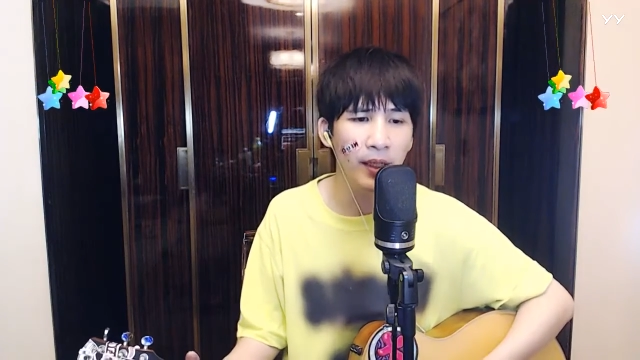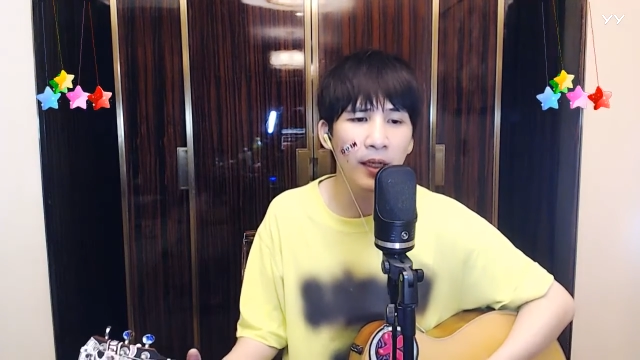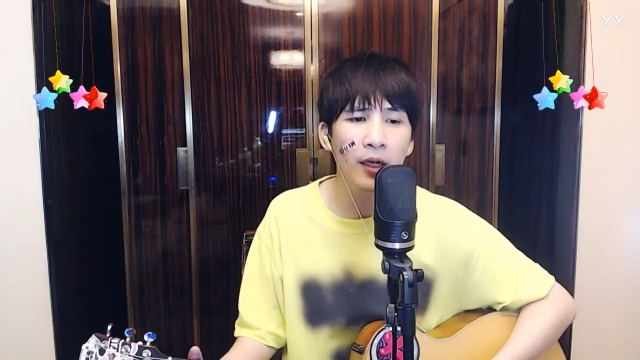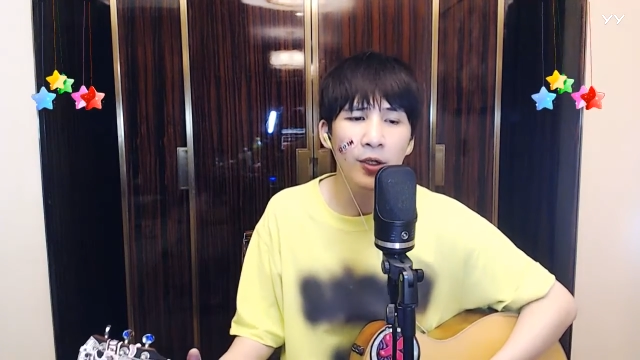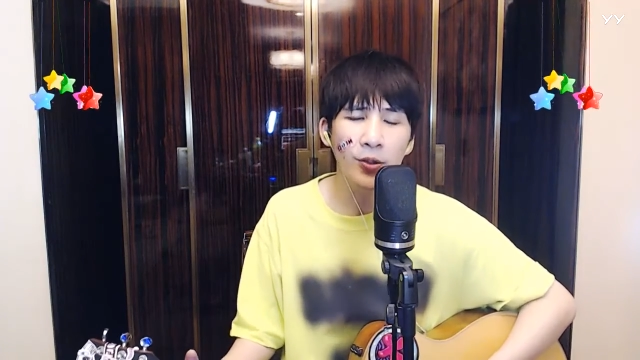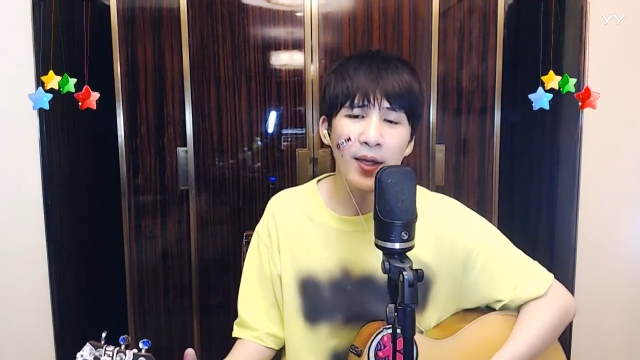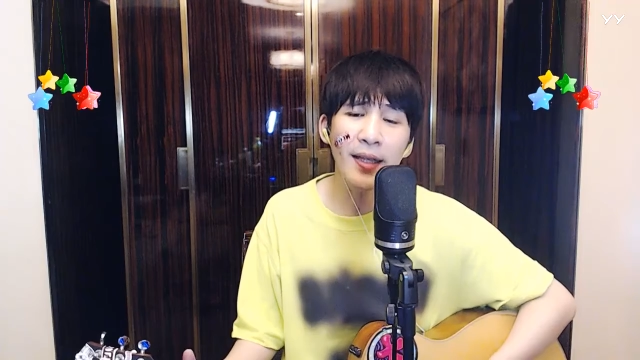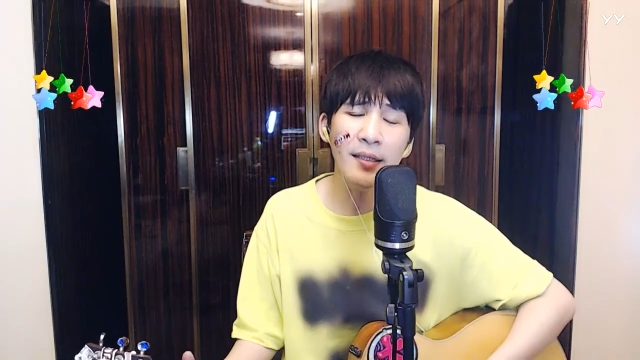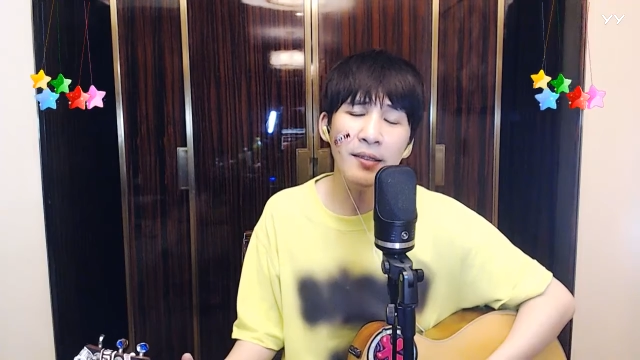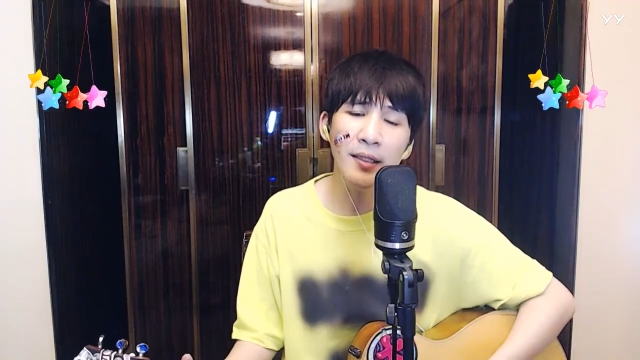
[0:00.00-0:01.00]
愿
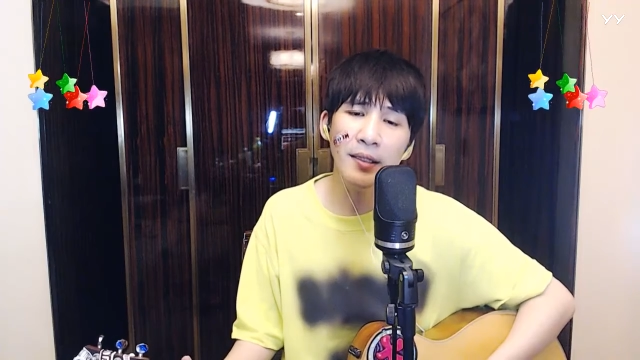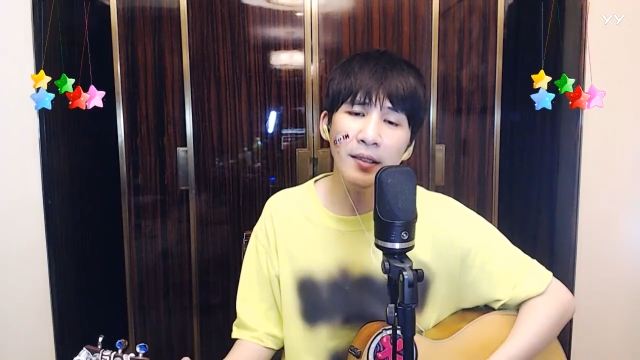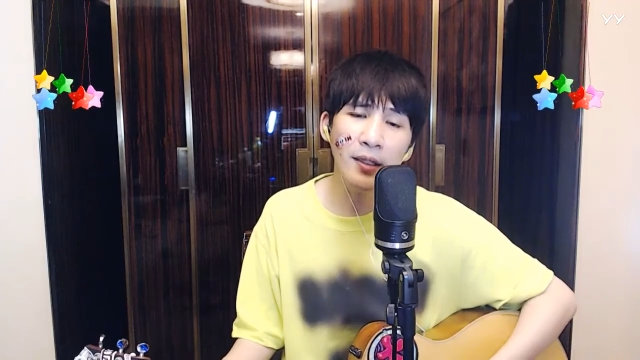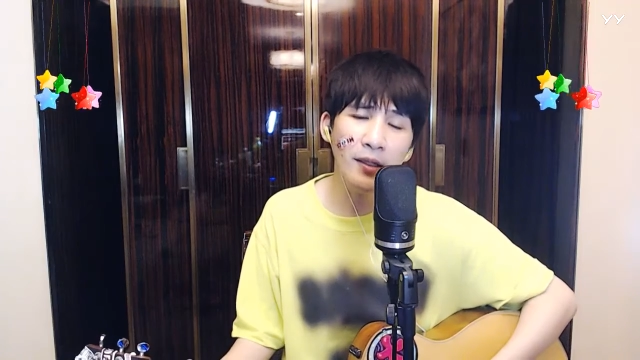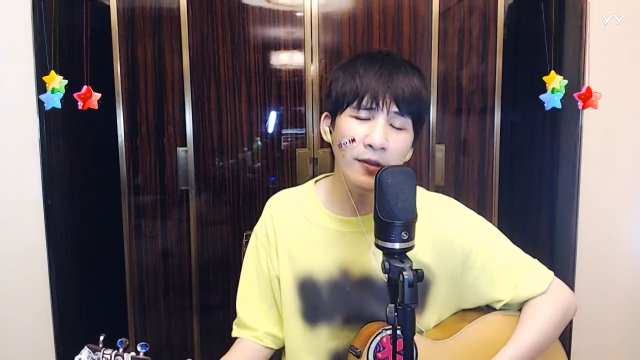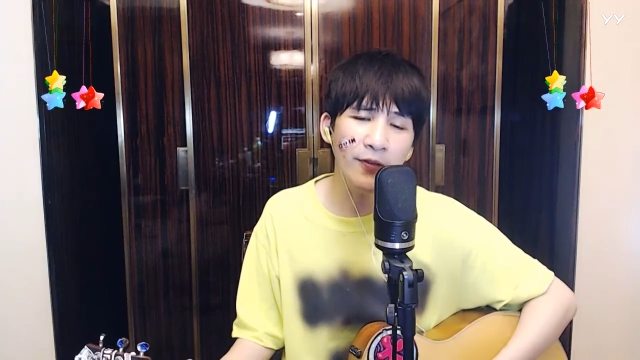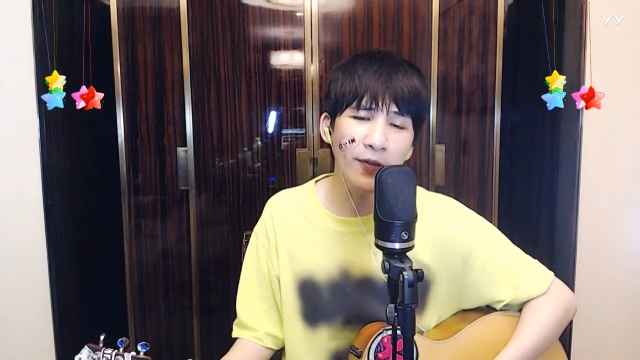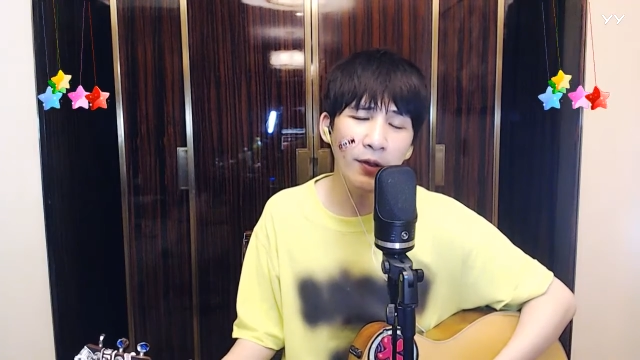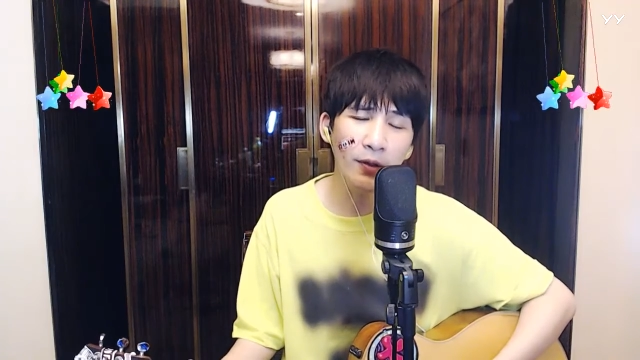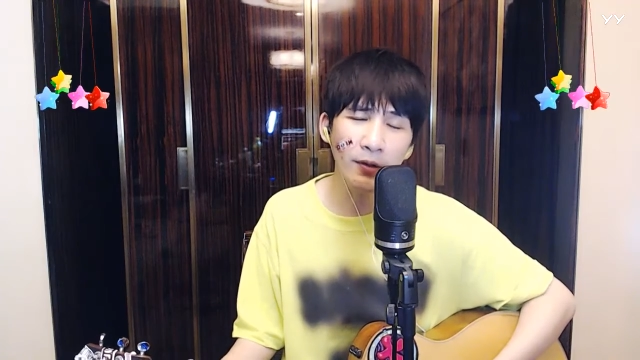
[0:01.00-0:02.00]
你的
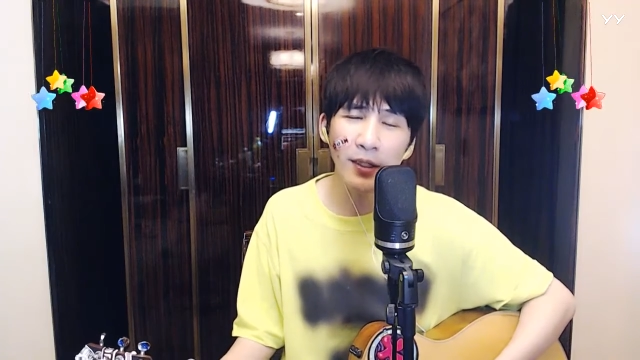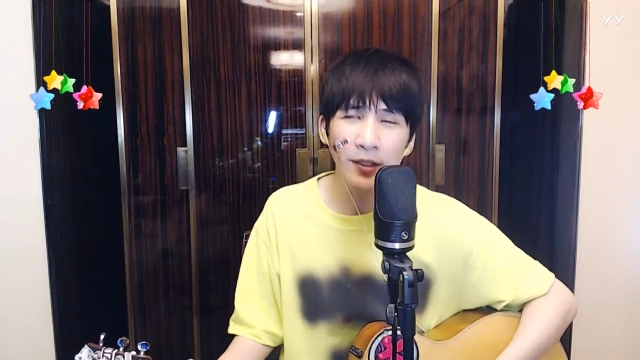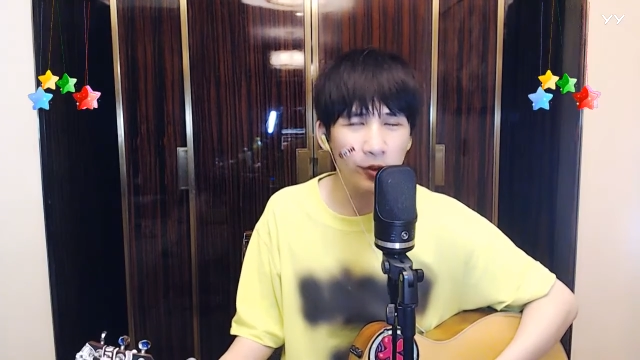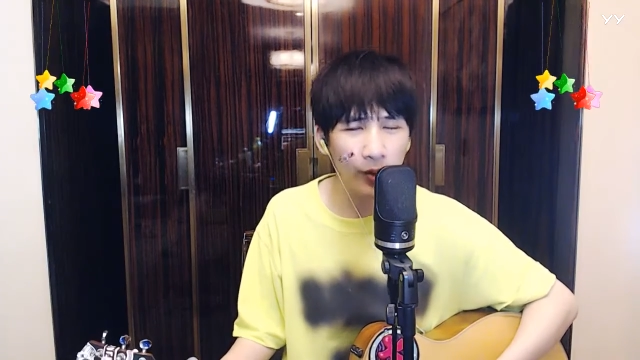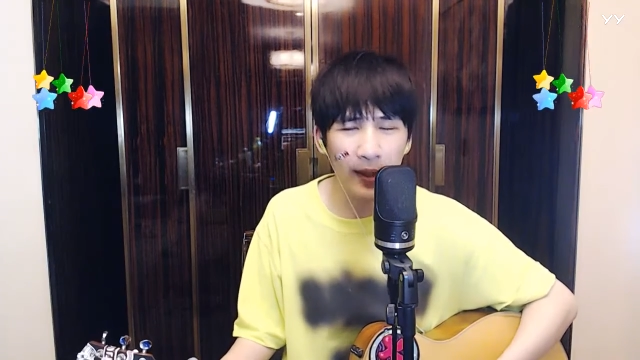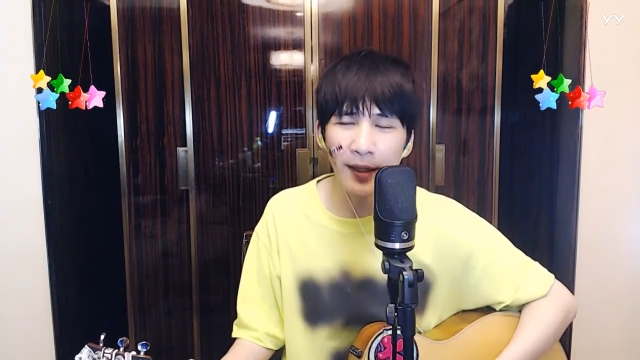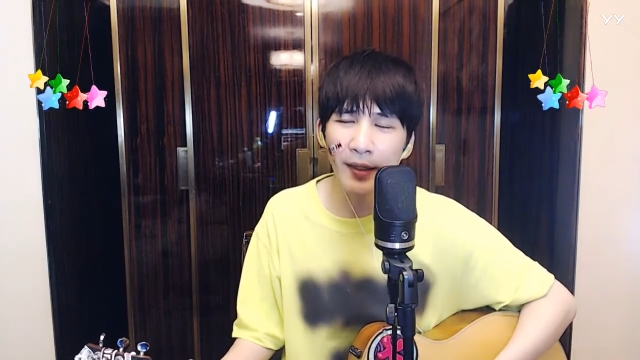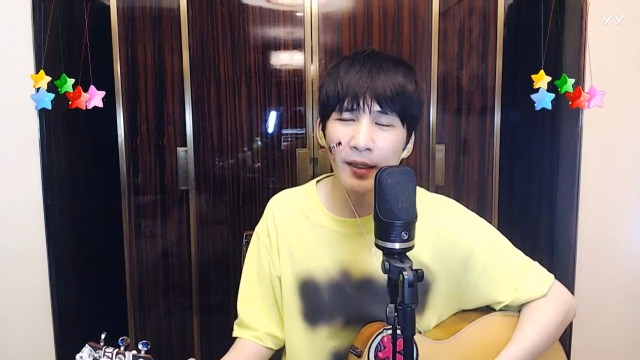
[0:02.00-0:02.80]
风岁